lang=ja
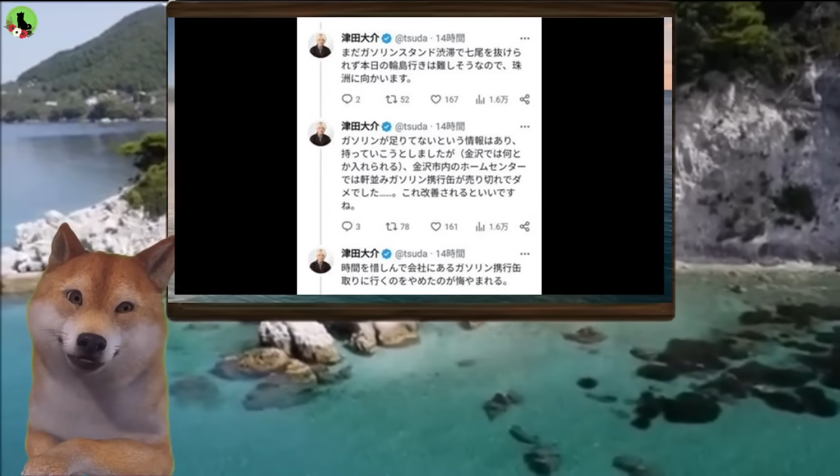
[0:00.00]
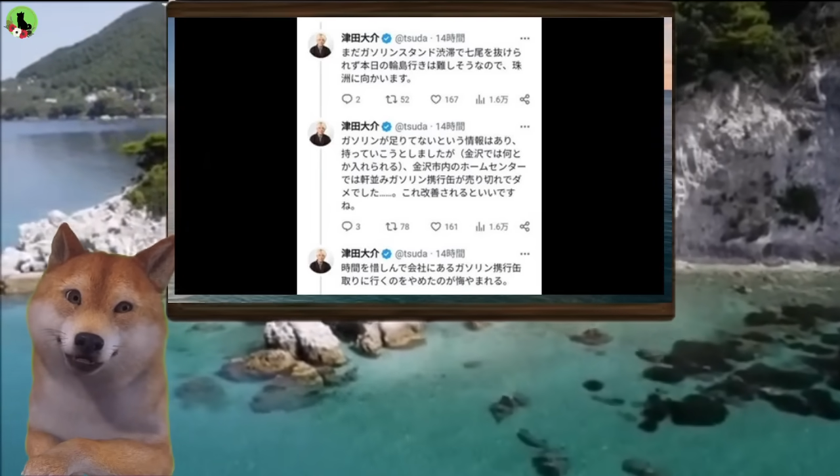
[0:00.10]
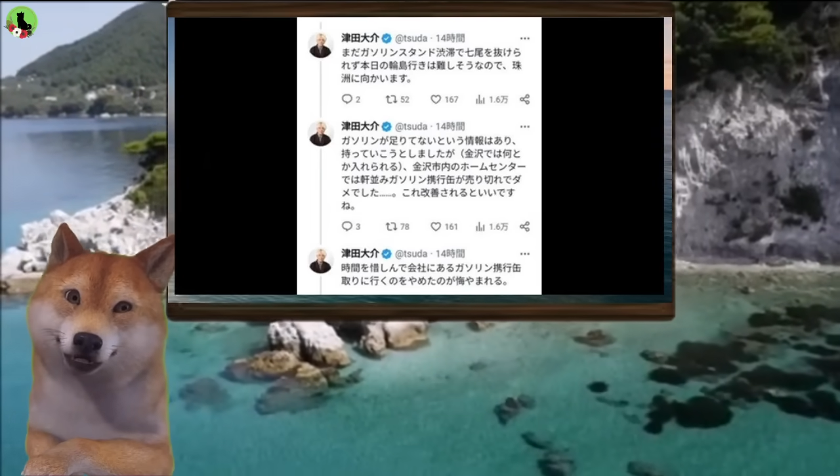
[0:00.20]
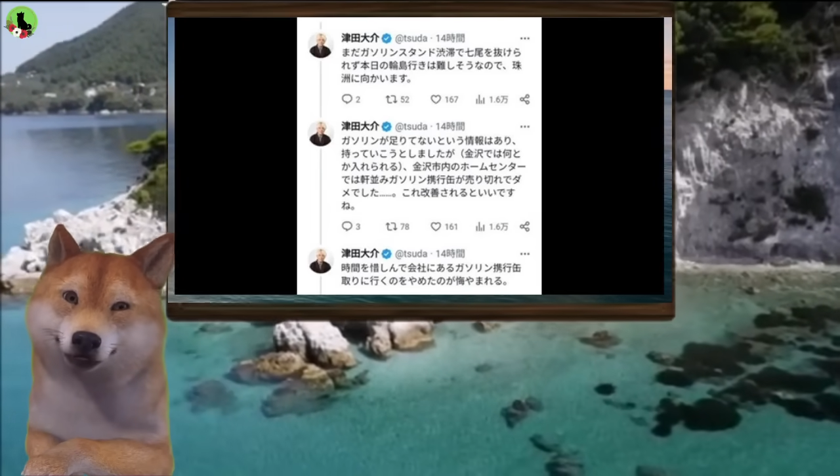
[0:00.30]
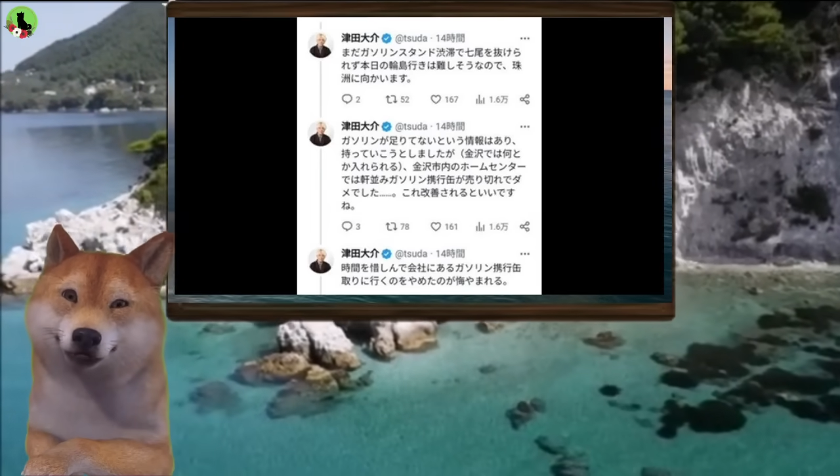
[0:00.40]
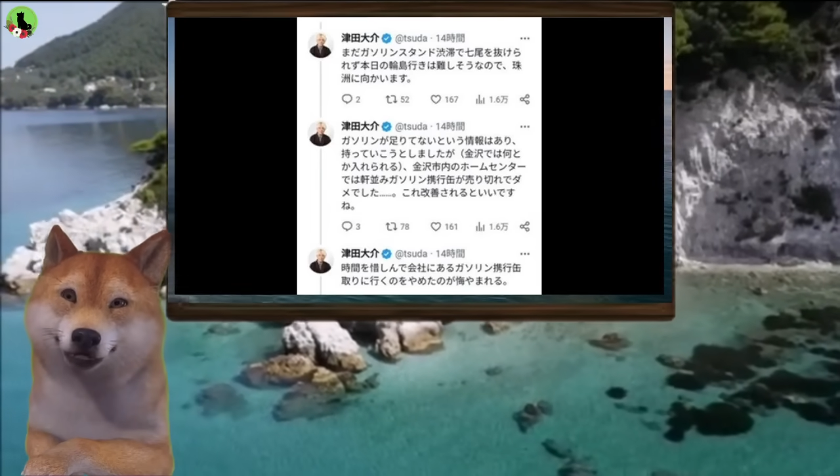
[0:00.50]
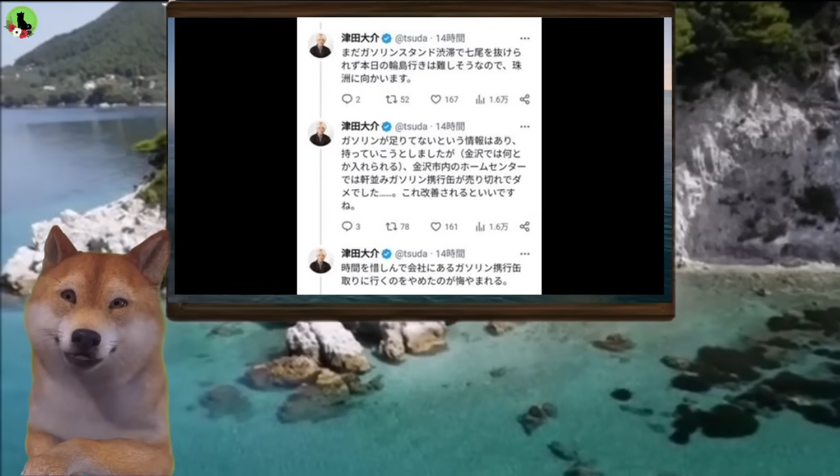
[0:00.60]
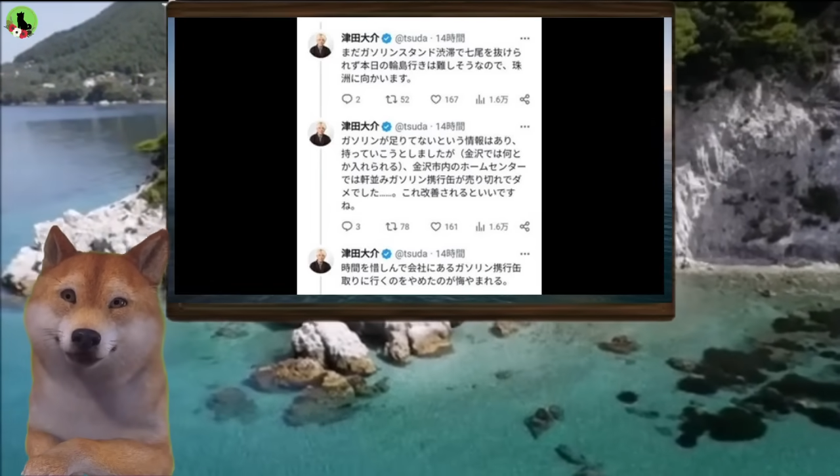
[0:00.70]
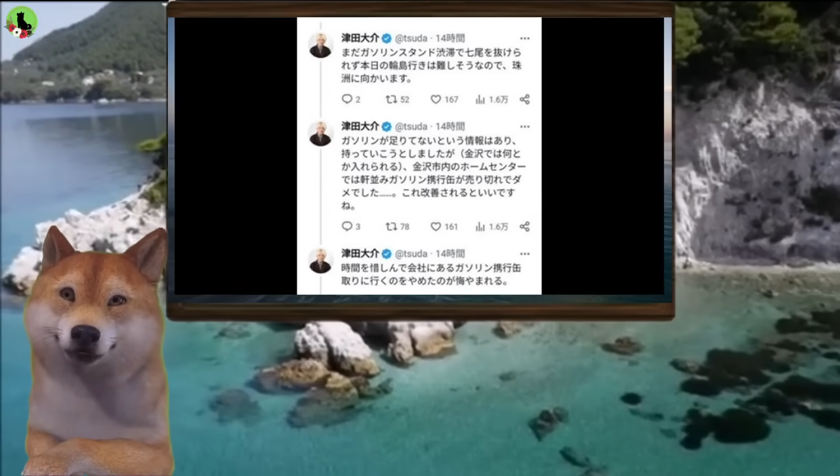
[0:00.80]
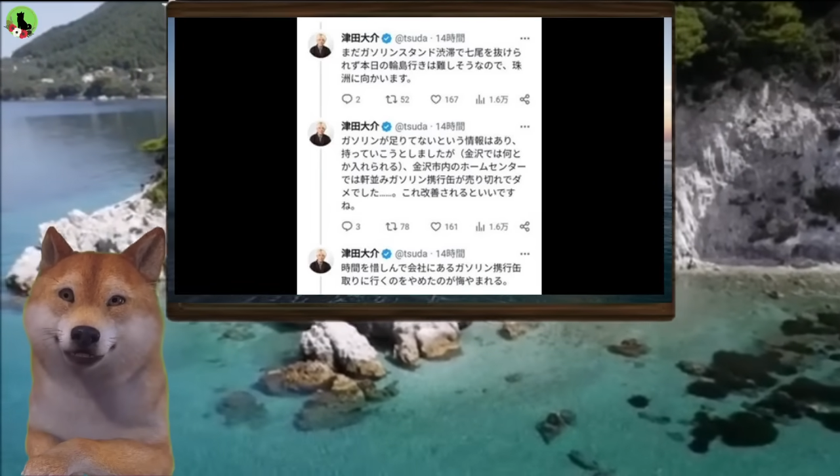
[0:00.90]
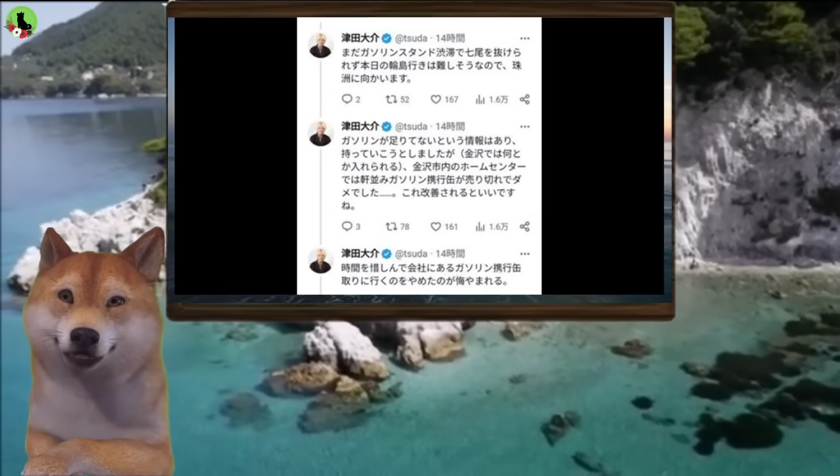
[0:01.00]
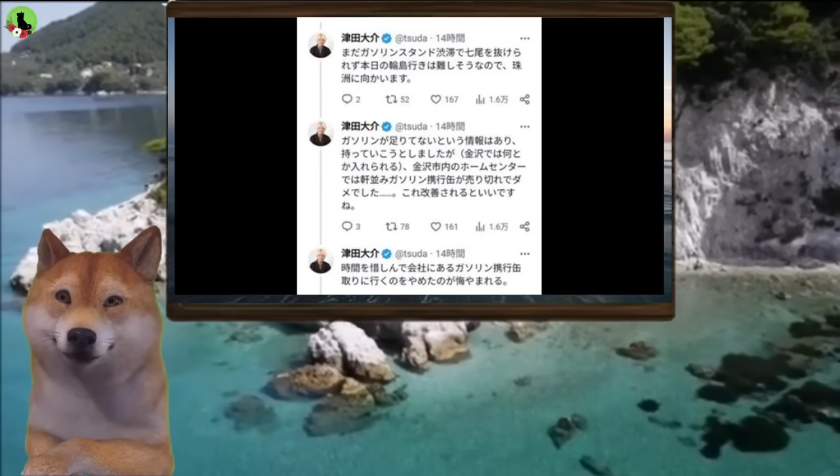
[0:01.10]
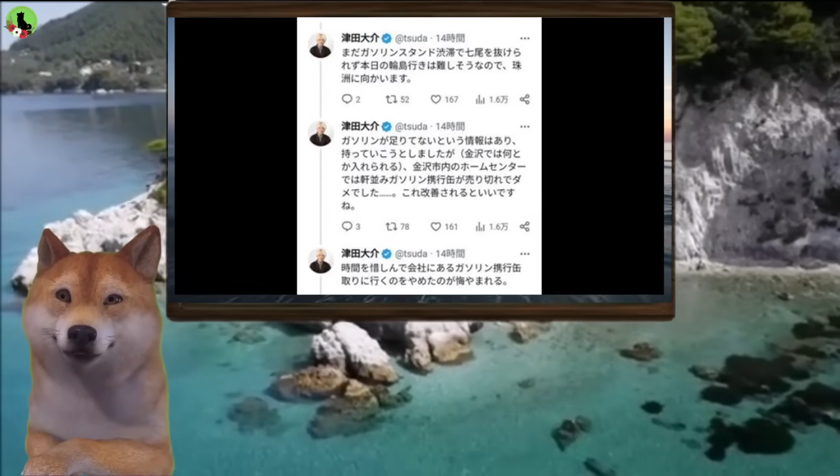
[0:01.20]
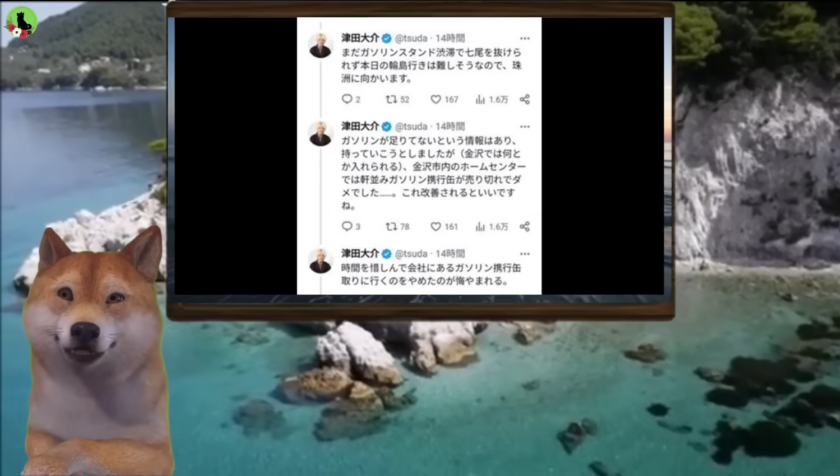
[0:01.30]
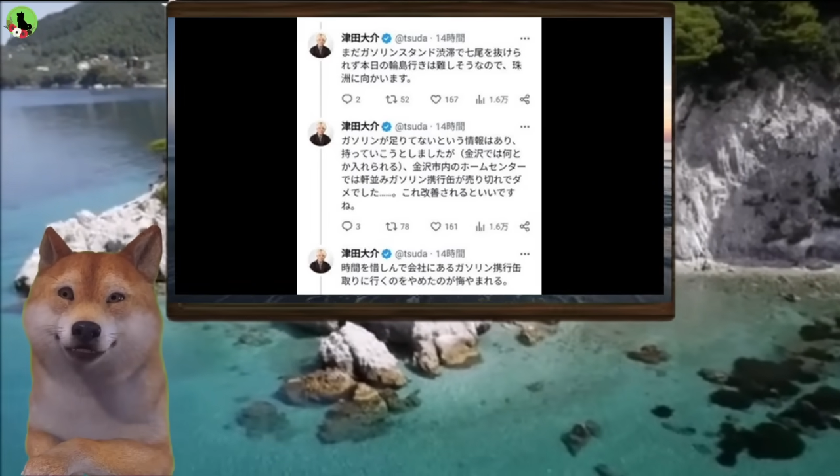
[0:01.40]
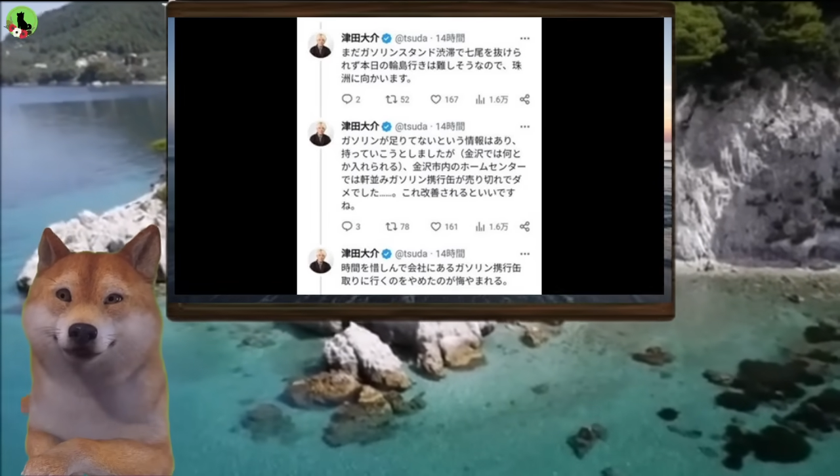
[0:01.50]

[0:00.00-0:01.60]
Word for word: 時の映画ちゃんスタイルですよ。